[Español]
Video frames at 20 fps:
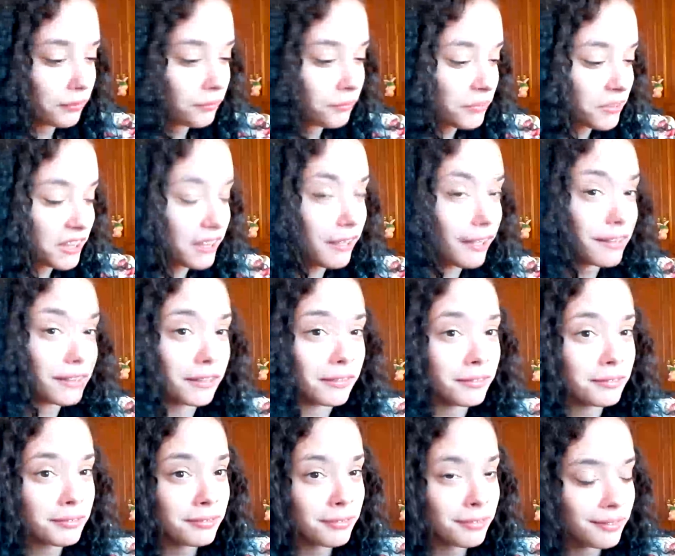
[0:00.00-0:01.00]
Siguiente.
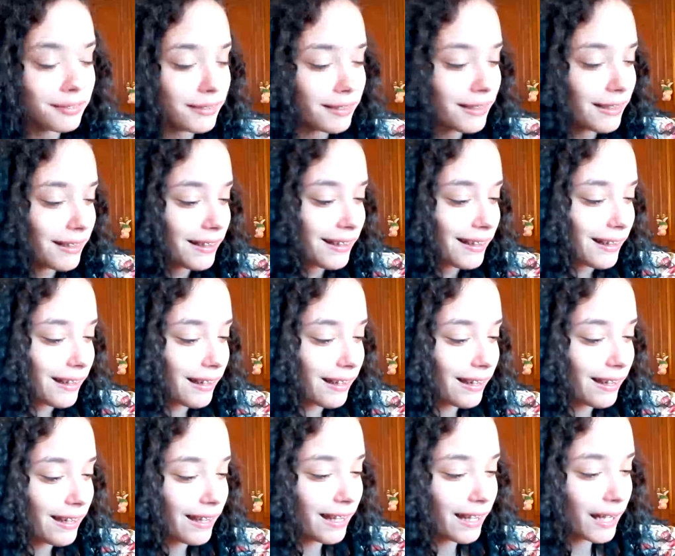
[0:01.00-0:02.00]

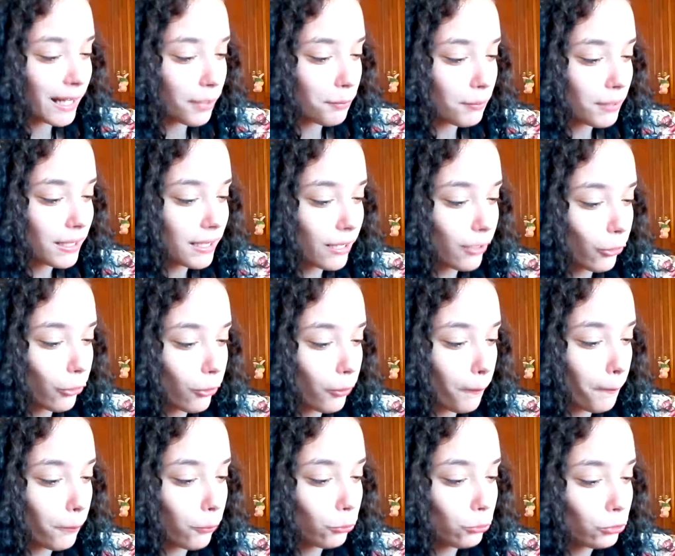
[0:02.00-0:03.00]
Eh, Carmela
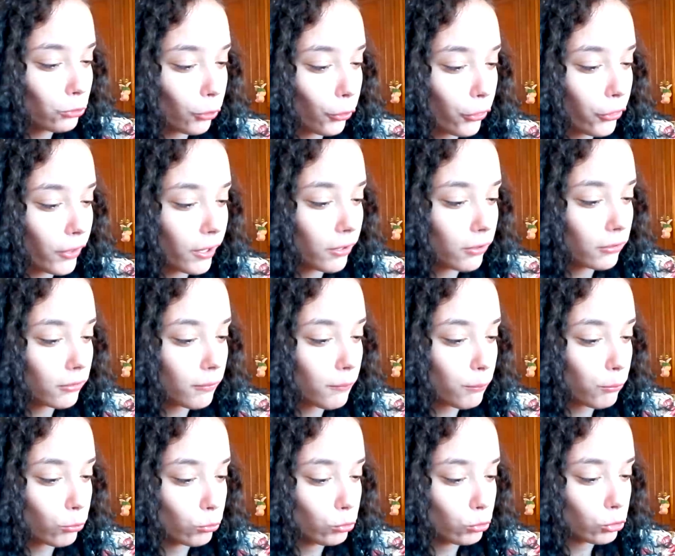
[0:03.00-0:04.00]

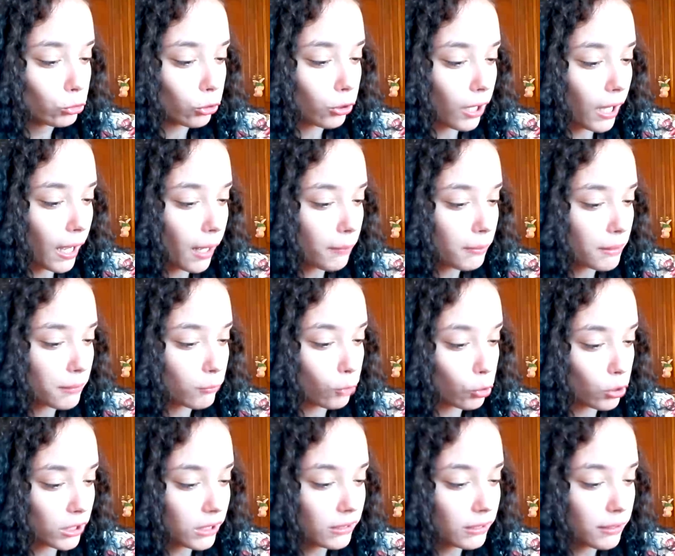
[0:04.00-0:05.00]
2.0.abimorita
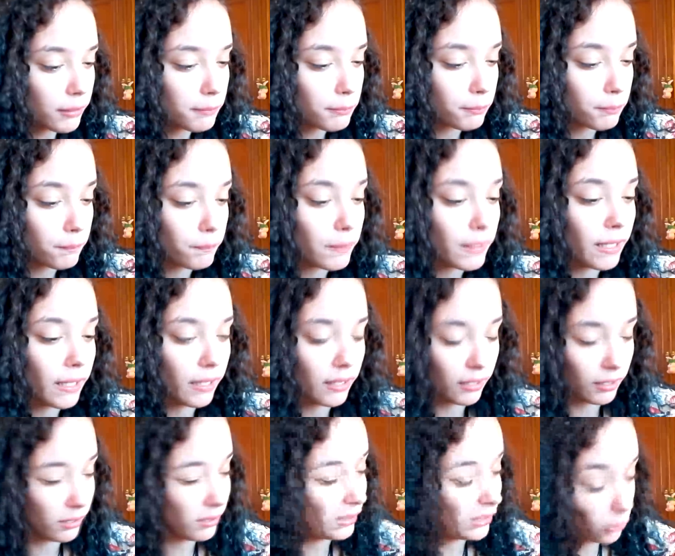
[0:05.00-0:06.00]
Morita
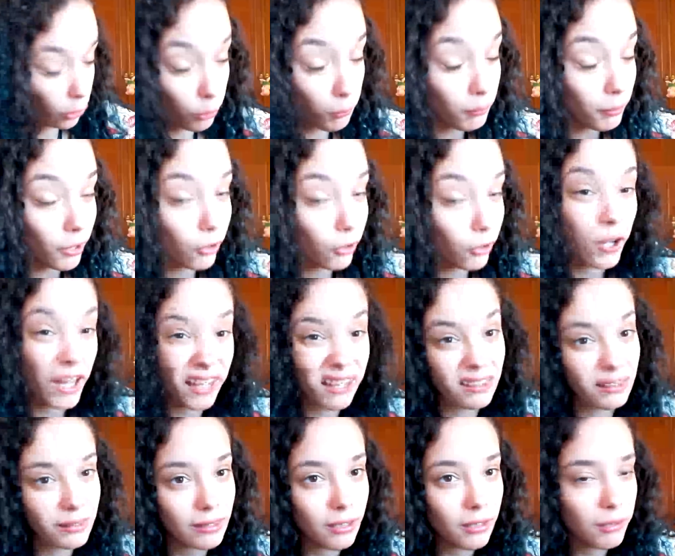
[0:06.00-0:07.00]
eh, guión bajo
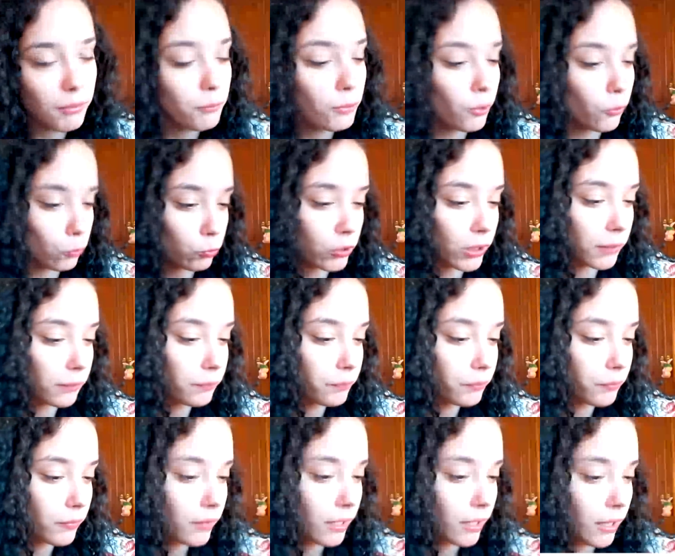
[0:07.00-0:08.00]
XD pregunta.
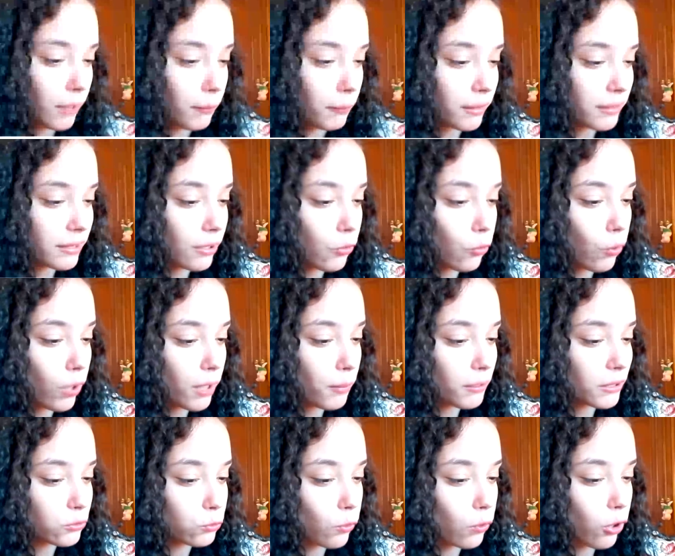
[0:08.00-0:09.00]
¿Vas a jugar
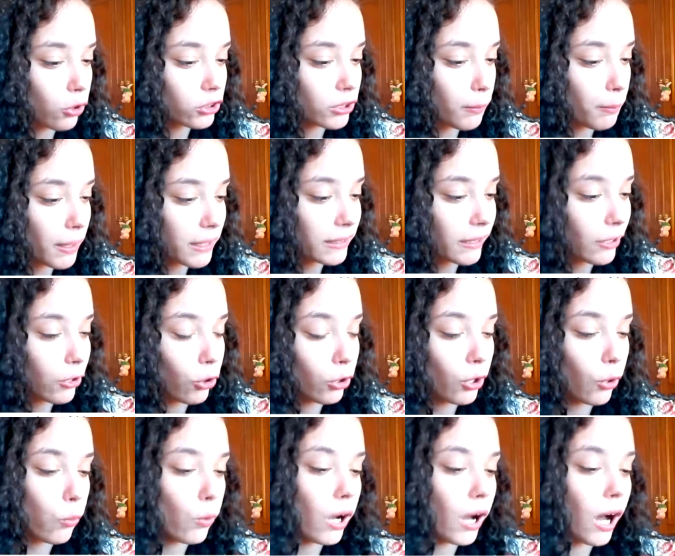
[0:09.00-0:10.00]
más juegos aparte de los que
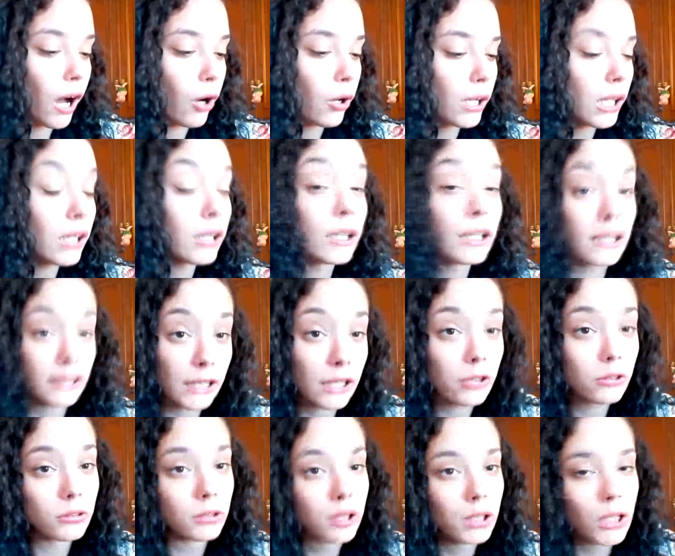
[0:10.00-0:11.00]
juegas ahora?
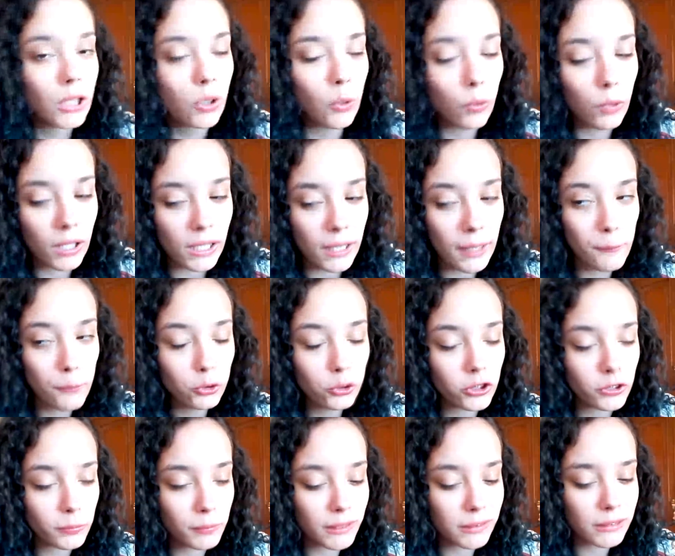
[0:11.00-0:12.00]
Claro, jugaré a
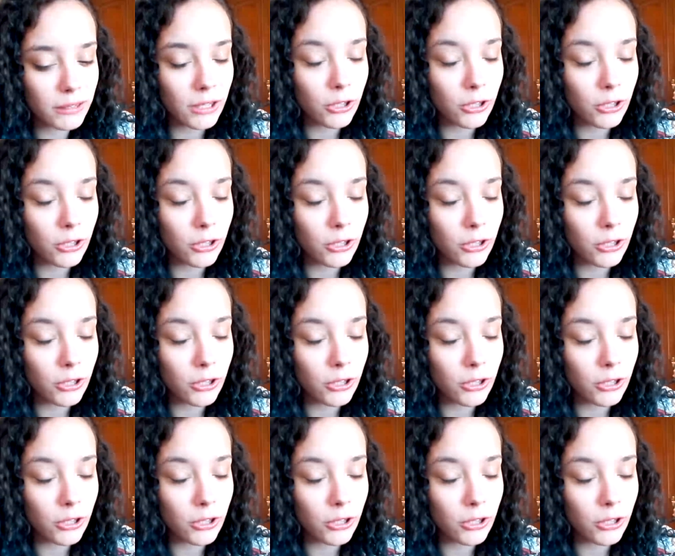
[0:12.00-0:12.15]
muchos más.